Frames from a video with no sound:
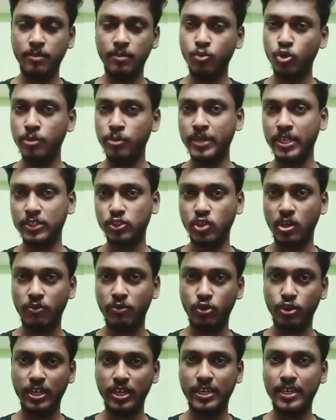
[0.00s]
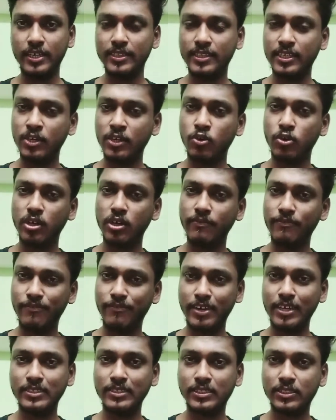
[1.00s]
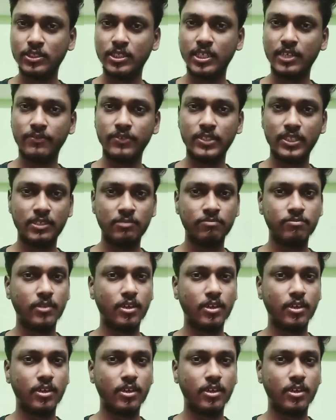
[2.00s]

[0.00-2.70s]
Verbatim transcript: மூணு பேர் ஸோ அவருடைய லித்தினோட ஃப்ரெண்ட்ஸ்கிட்ட வந்து